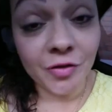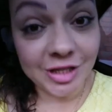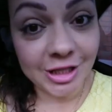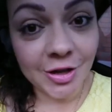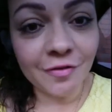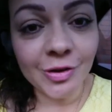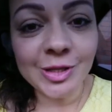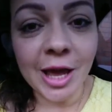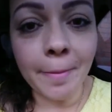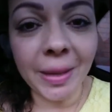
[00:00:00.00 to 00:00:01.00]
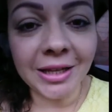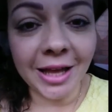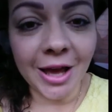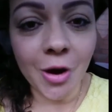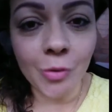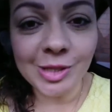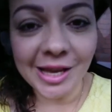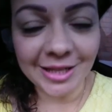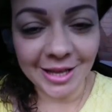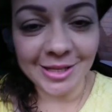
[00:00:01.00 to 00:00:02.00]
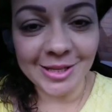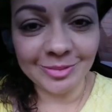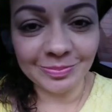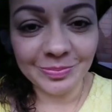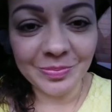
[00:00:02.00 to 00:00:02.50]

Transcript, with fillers: Vocês não vão se arrepender, com certeza.